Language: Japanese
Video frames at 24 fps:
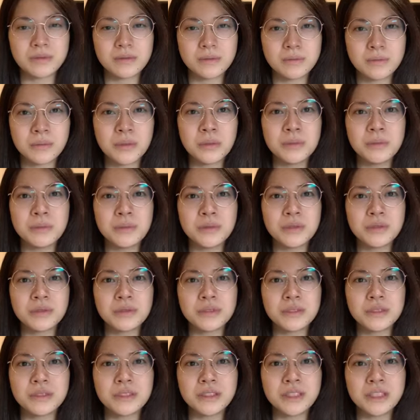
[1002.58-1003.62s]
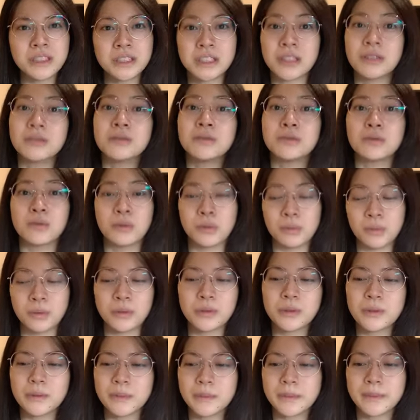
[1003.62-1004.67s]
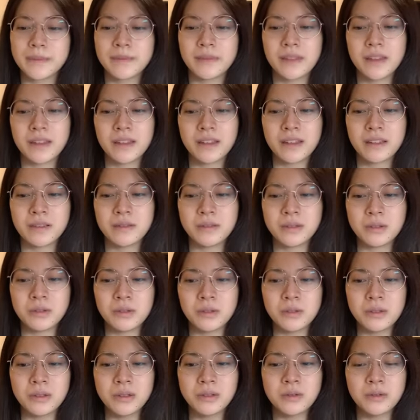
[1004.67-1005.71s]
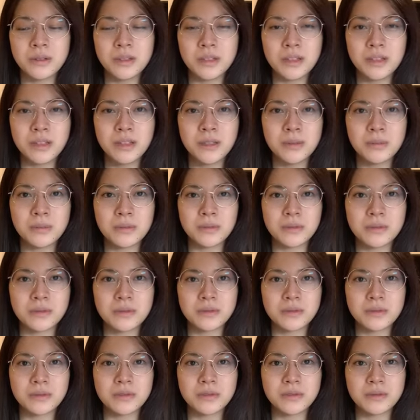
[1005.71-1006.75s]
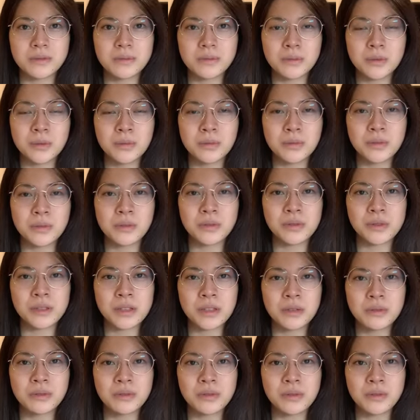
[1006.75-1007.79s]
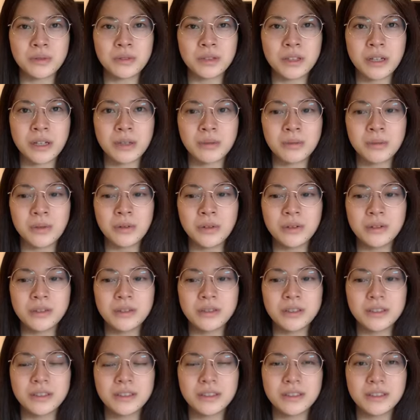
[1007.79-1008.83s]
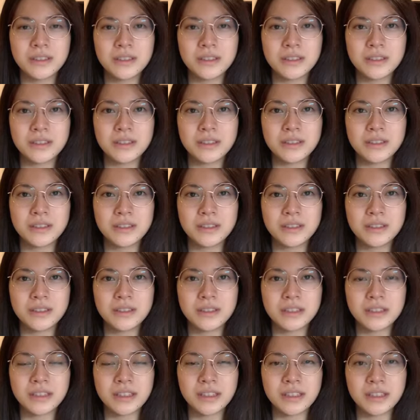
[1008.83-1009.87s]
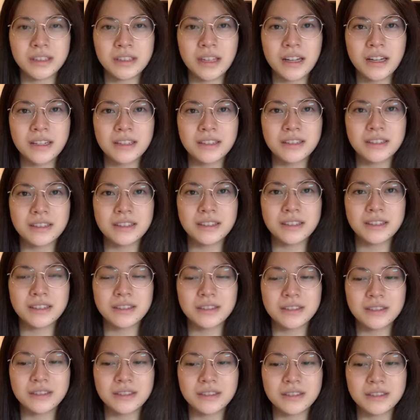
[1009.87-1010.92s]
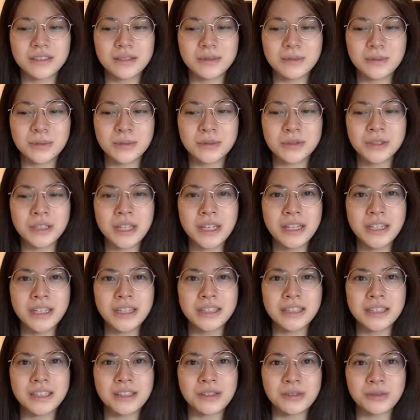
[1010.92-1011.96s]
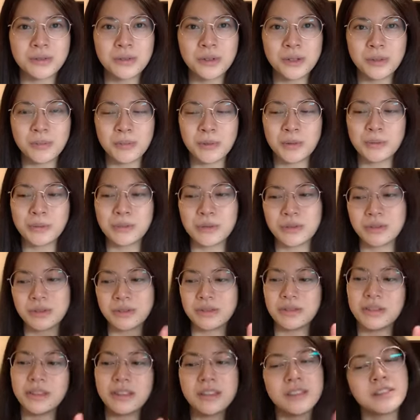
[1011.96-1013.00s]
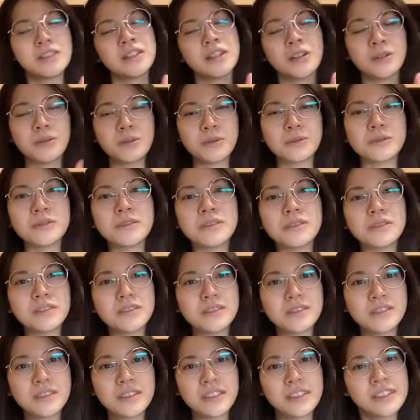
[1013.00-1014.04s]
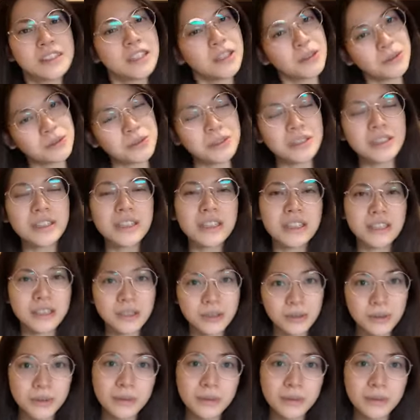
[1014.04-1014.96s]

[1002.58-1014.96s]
うもんもんしちゃうと思うそれはそれでねもうもんもんしてる状態を一旦もう受け入れてすごいもんもんしちゃおうしちゃおうじゃないけ